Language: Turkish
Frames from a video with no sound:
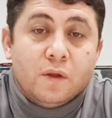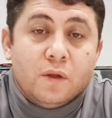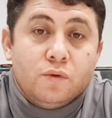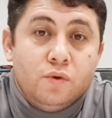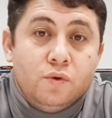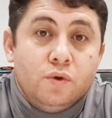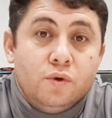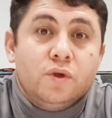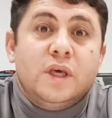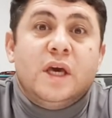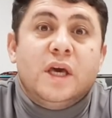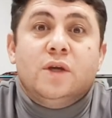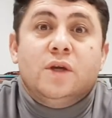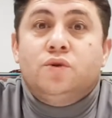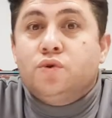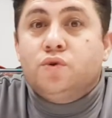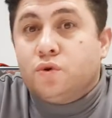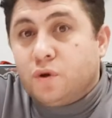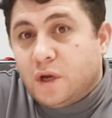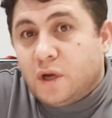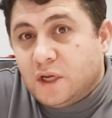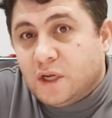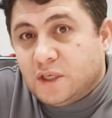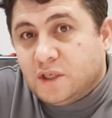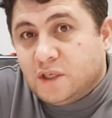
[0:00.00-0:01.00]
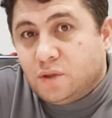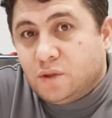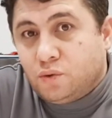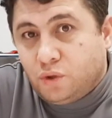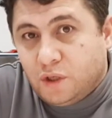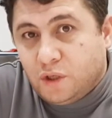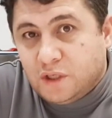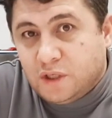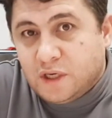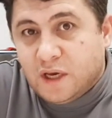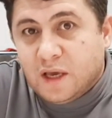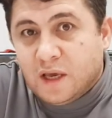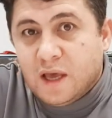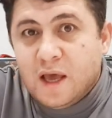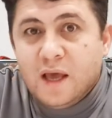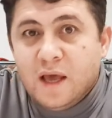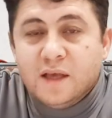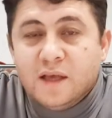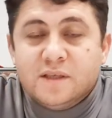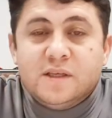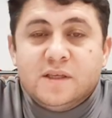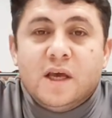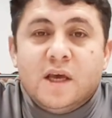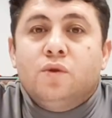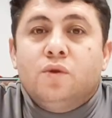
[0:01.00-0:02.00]
Türkiye çukura düşecek.
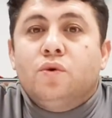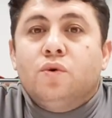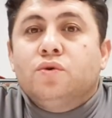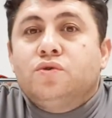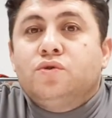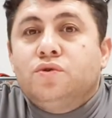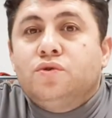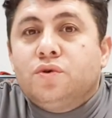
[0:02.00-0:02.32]
Sen de o